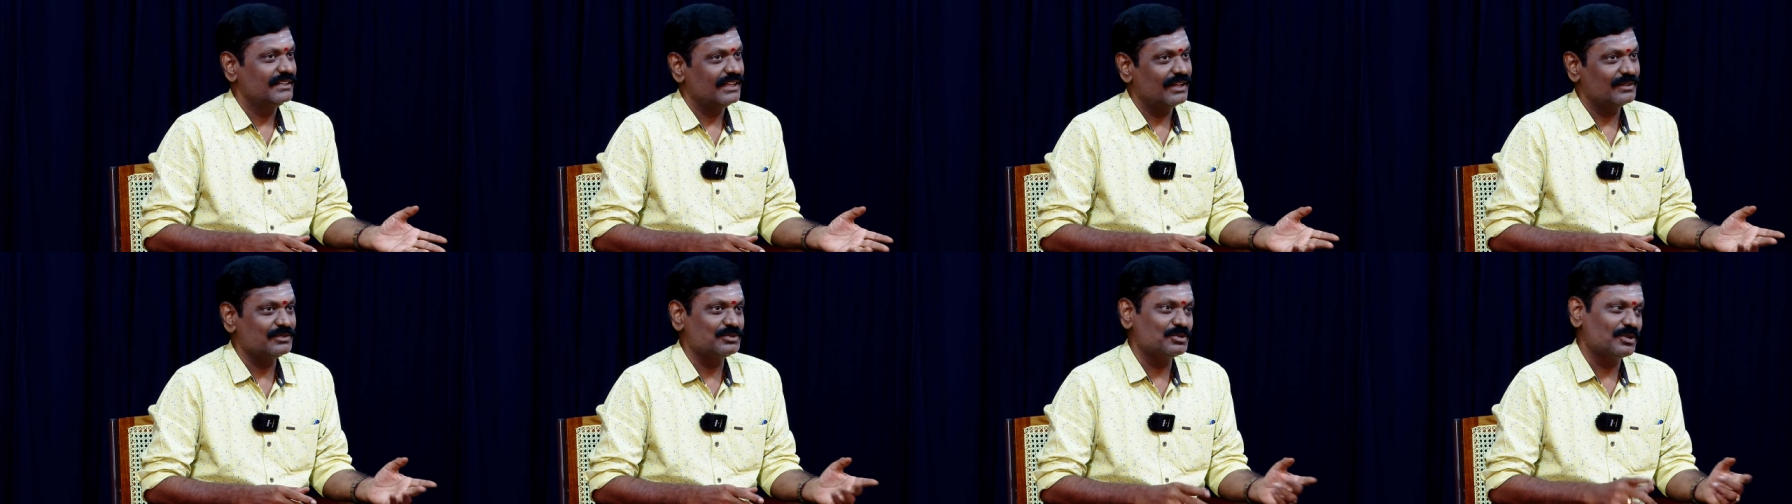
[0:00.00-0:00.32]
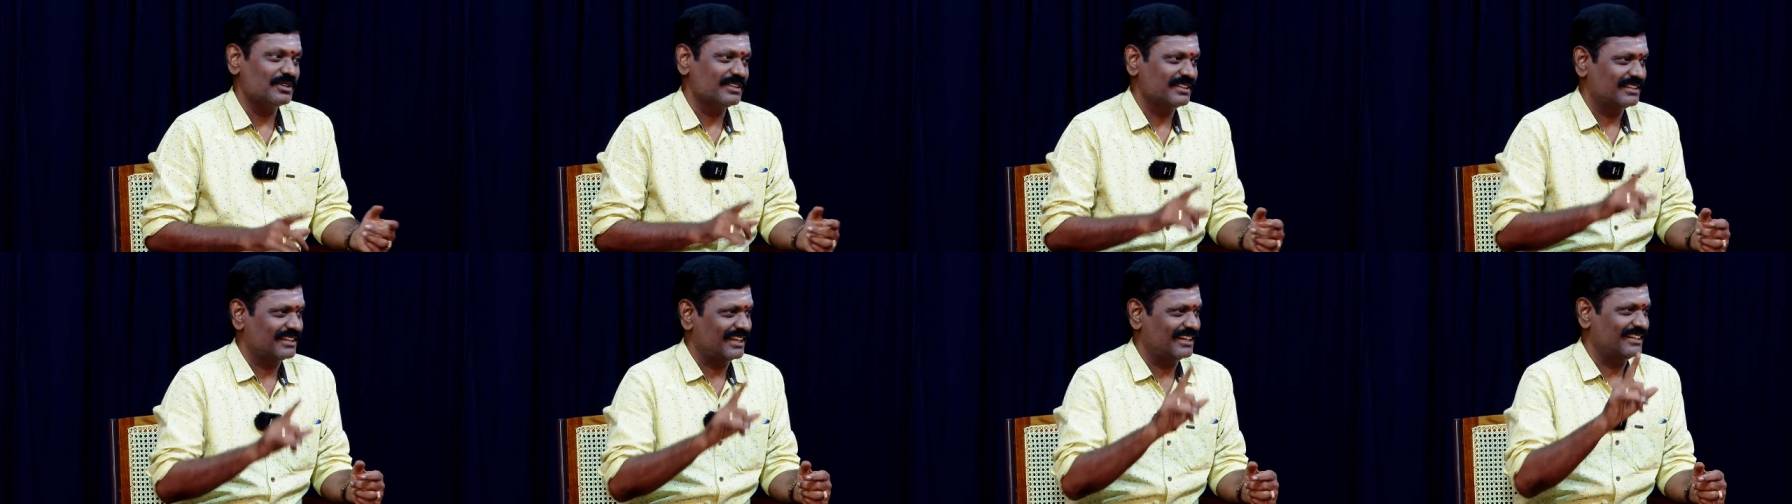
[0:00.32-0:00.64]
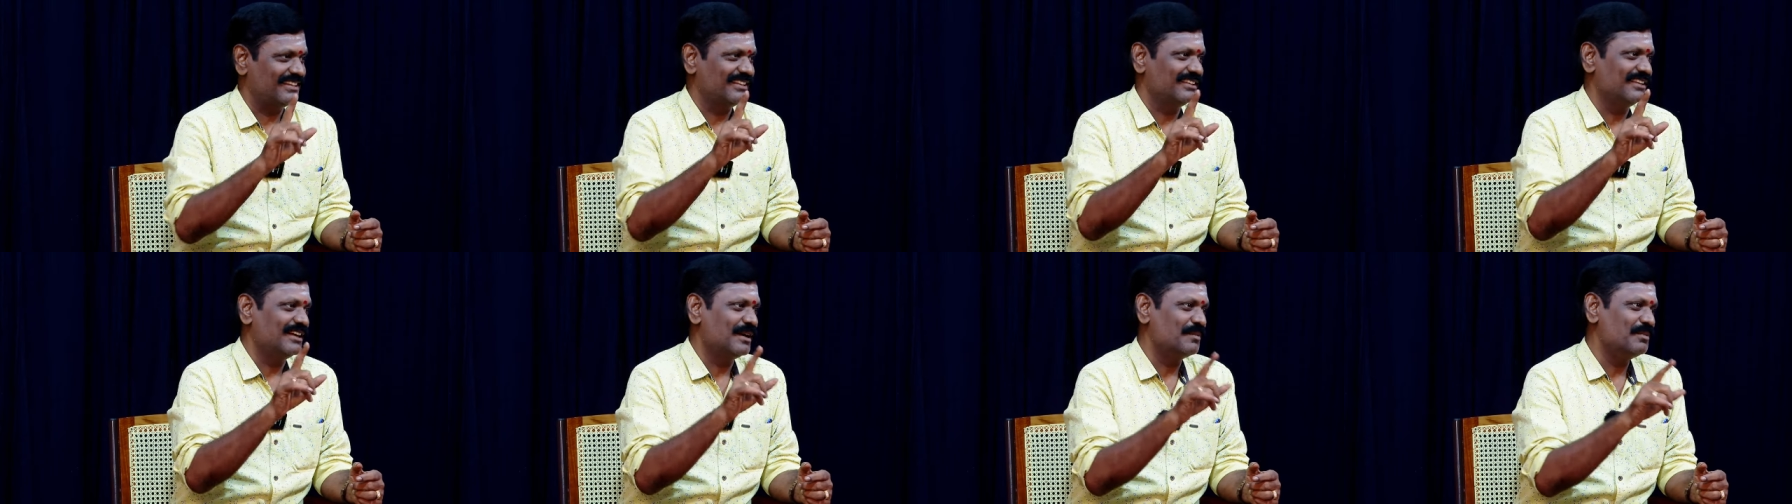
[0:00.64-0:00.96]
அவர் சொல்கிறது
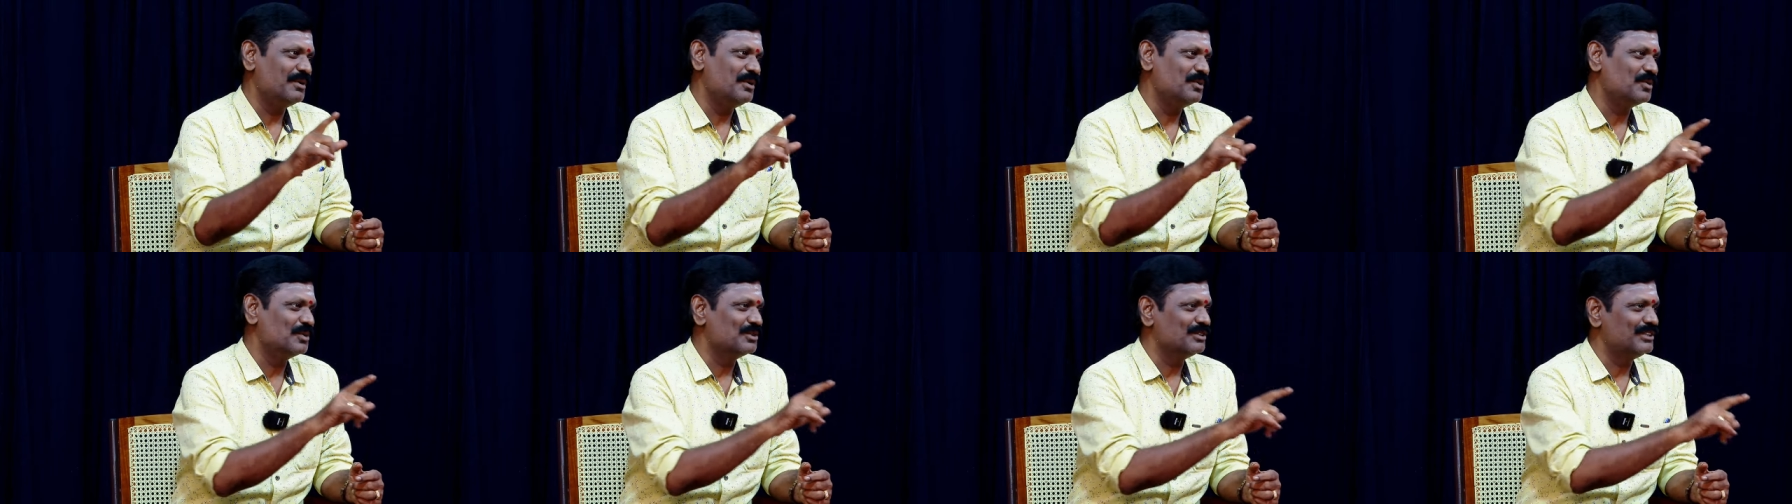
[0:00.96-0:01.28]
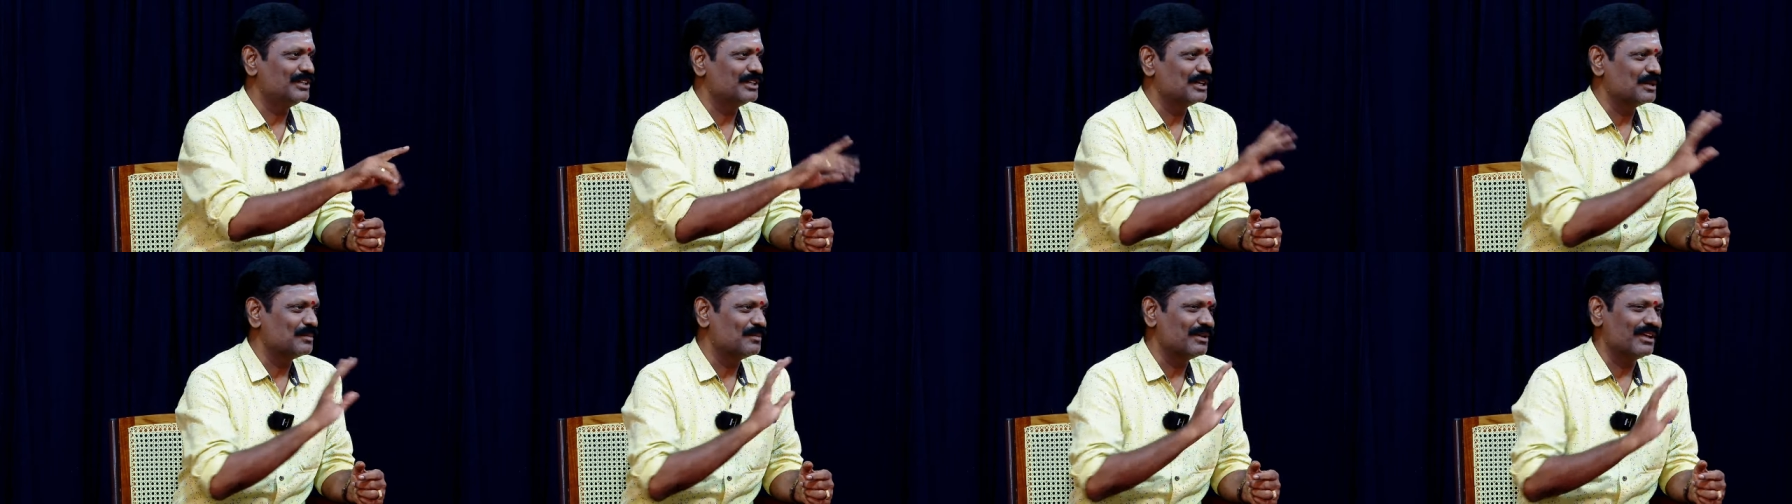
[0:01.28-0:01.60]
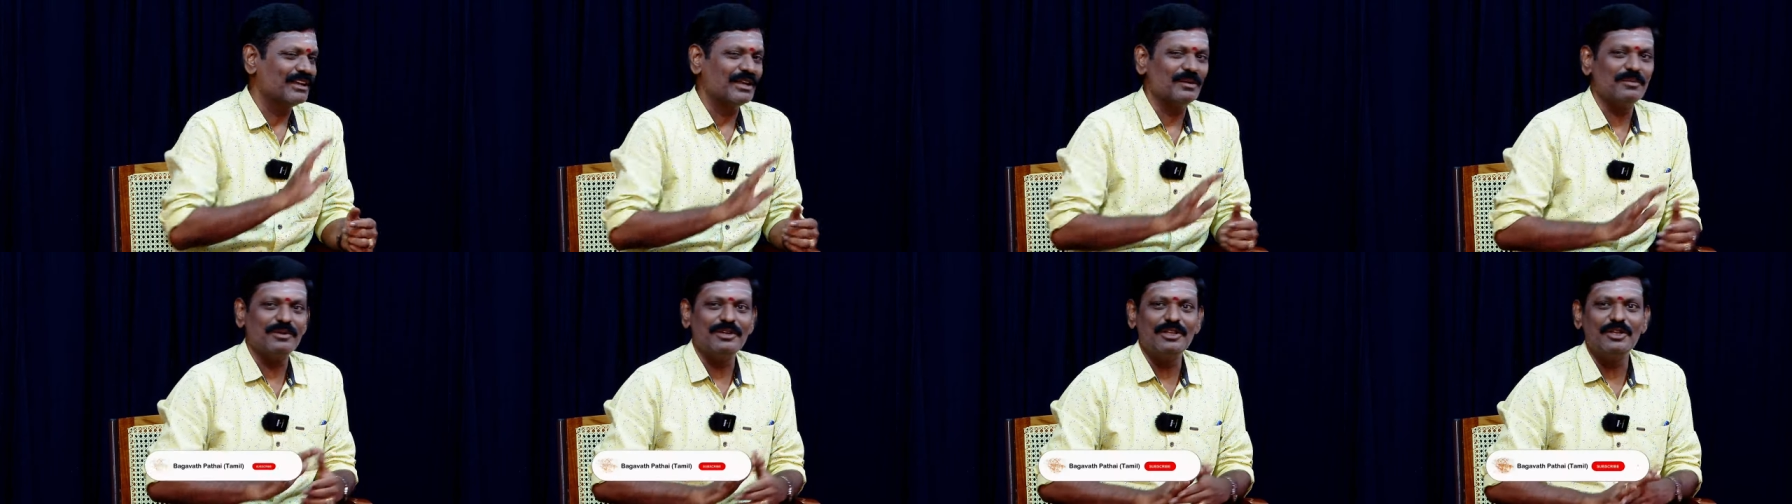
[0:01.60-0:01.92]
கரெக்டு தான் அப்படின்னு ஒத்துக்கிற
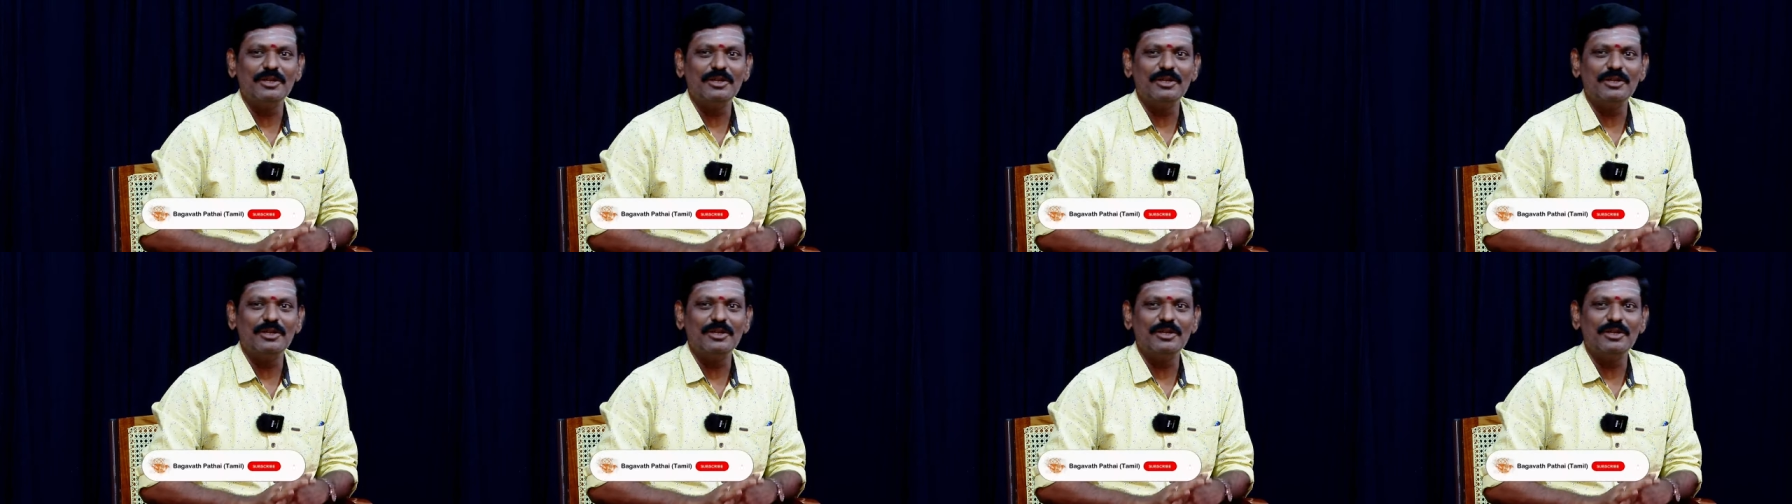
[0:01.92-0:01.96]
மாதிரி நம்ம